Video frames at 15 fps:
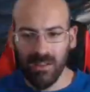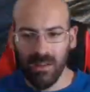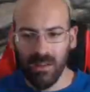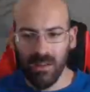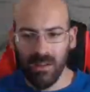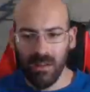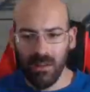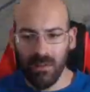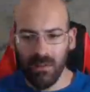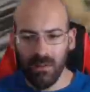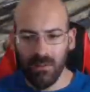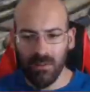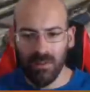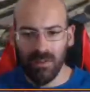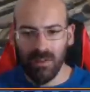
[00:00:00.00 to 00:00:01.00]
e...
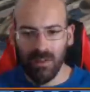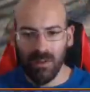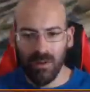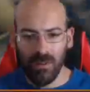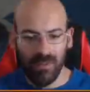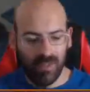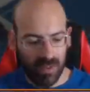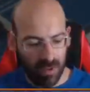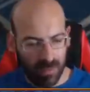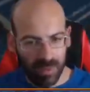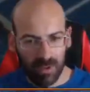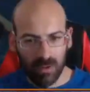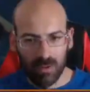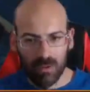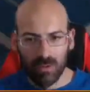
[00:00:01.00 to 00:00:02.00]
Signori, come faccio a
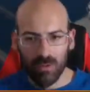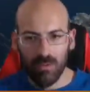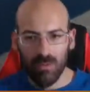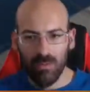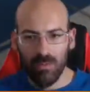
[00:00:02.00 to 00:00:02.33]
metterlo giù?